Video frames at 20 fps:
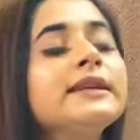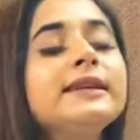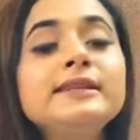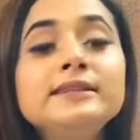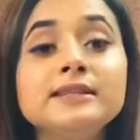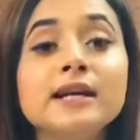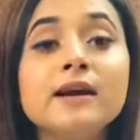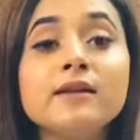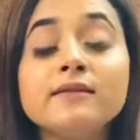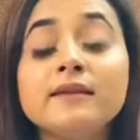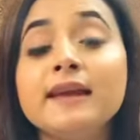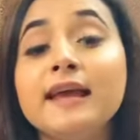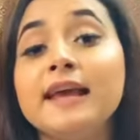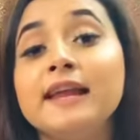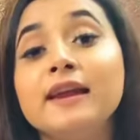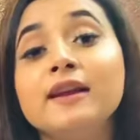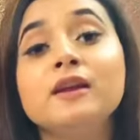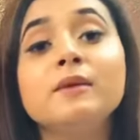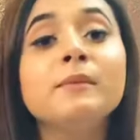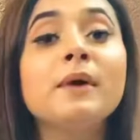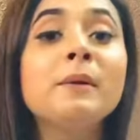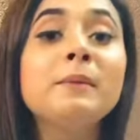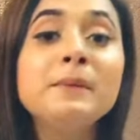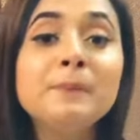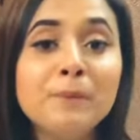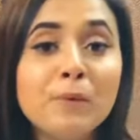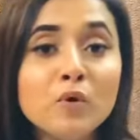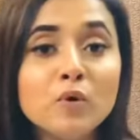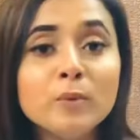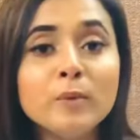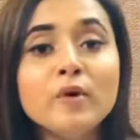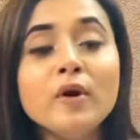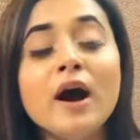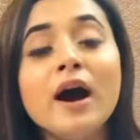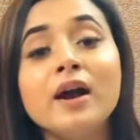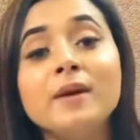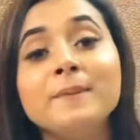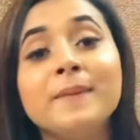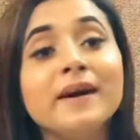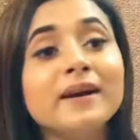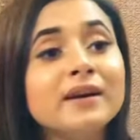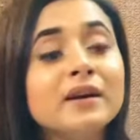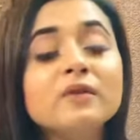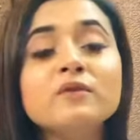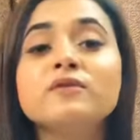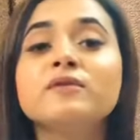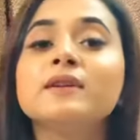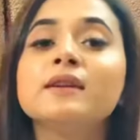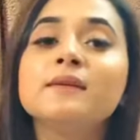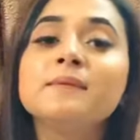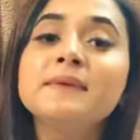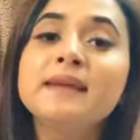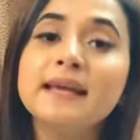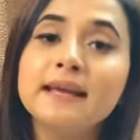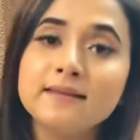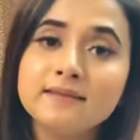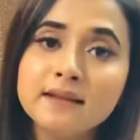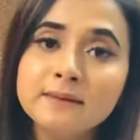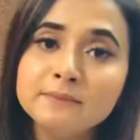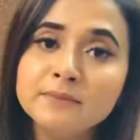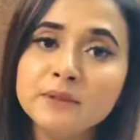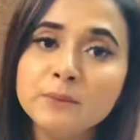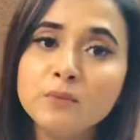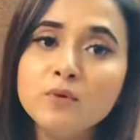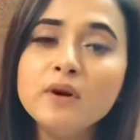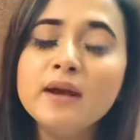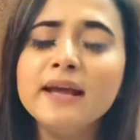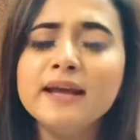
ইচ্ছা আছে এলএলএমে আমি পড়বো আর বার কাউন্সিলে আমি এক্সাম দিব